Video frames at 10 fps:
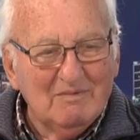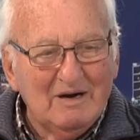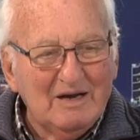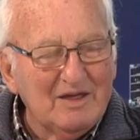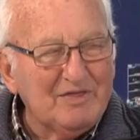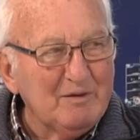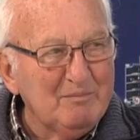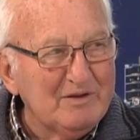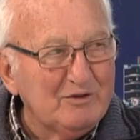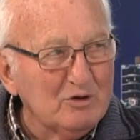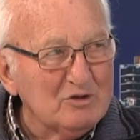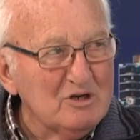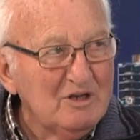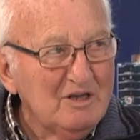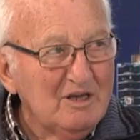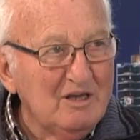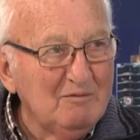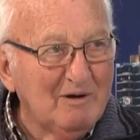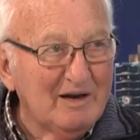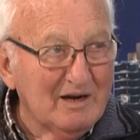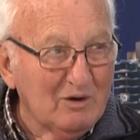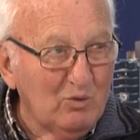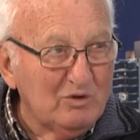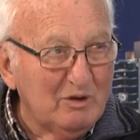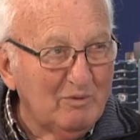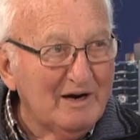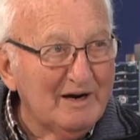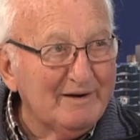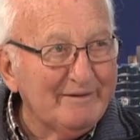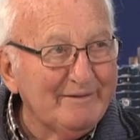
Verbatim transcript: haya 100 metros y para cultivar